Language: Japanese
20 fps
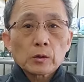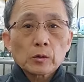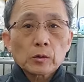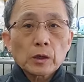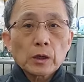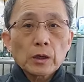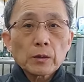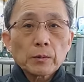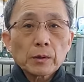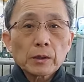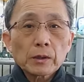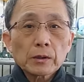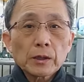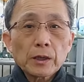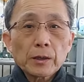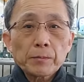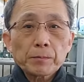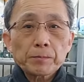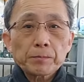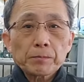時計
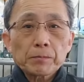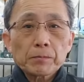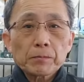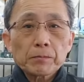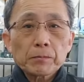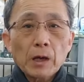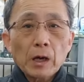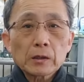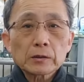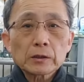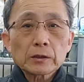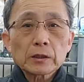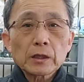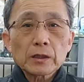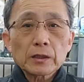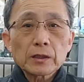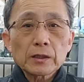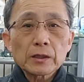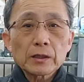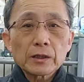メガネ、
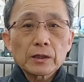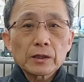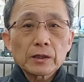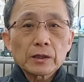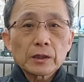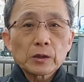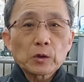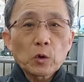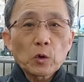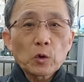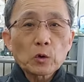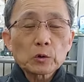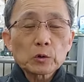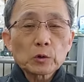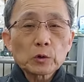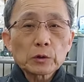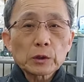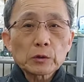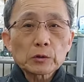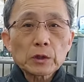アクセサリー、
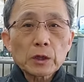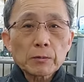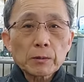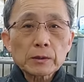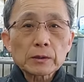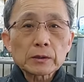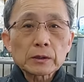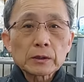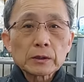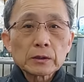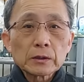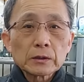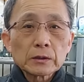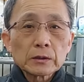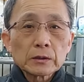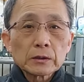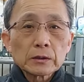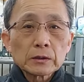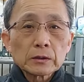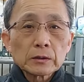リコードでございます。
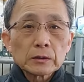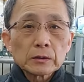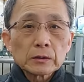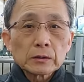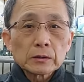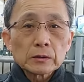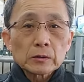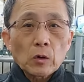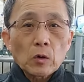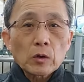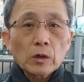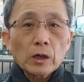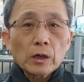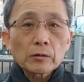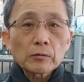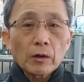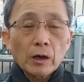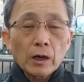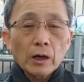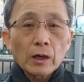今回
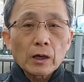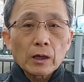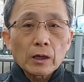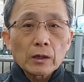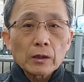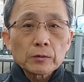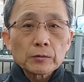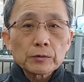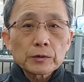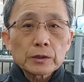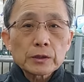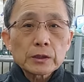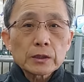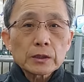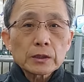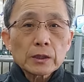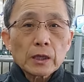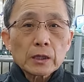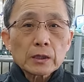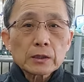は、
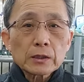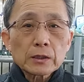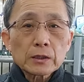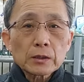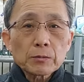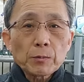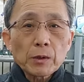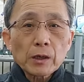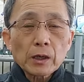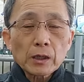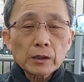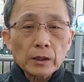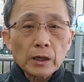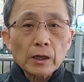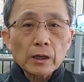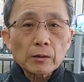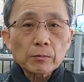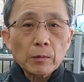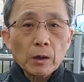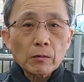縁なし
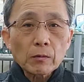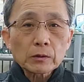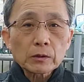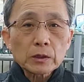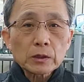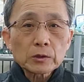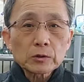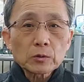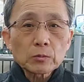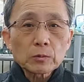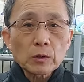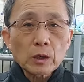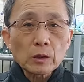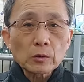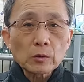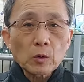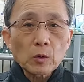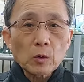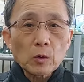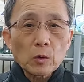メガネ。まあ、私どもは、あ
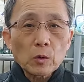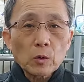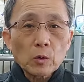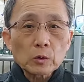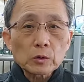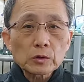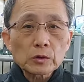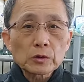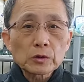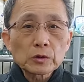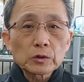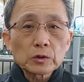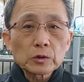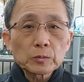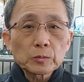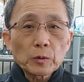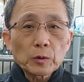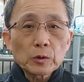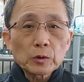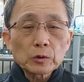の、2
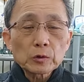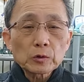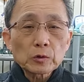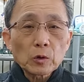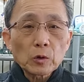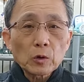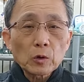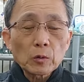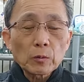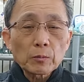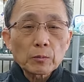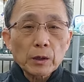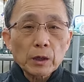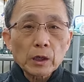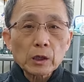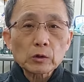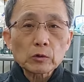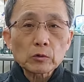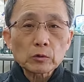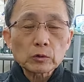
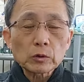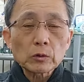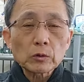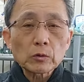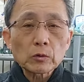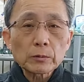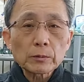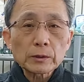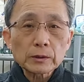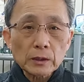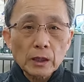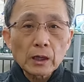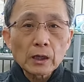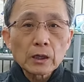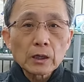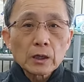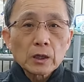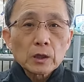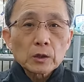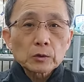ポイントメガネと言っておりますが、
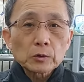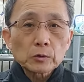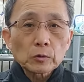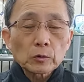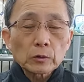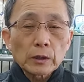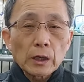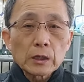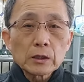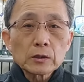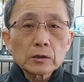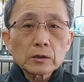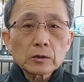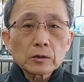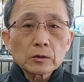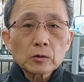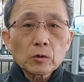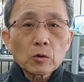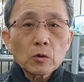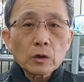そのレンズ
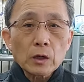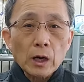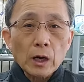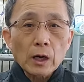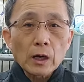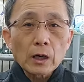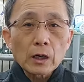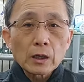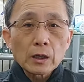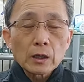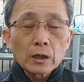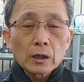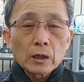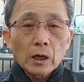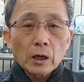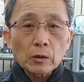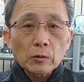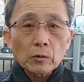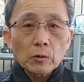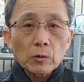交換。
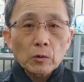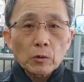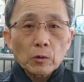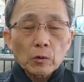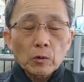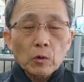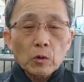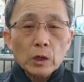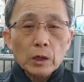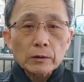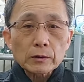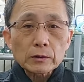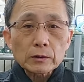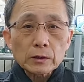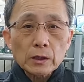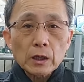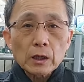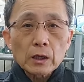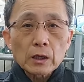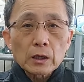あの、今回はです
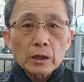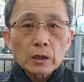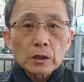ね、